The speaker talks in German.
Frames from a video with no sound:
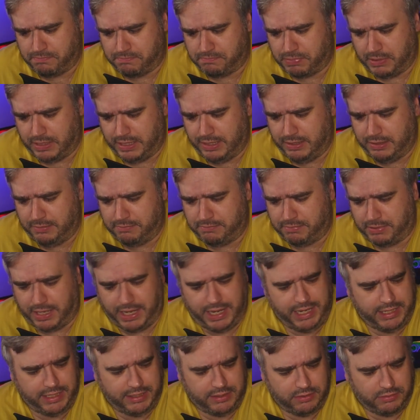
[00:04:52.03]
bei
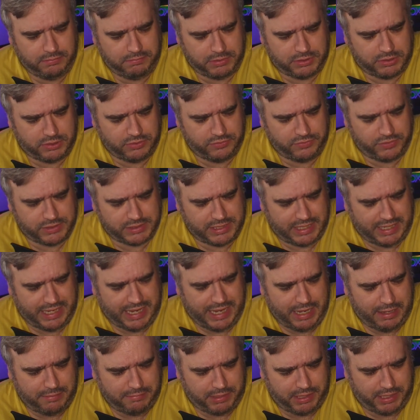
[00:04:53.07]
beiden, beziehungsweise
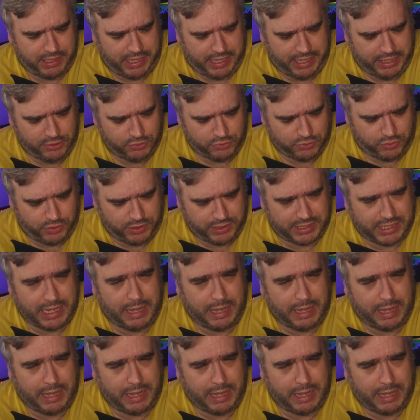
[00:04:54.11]
eher bei Android,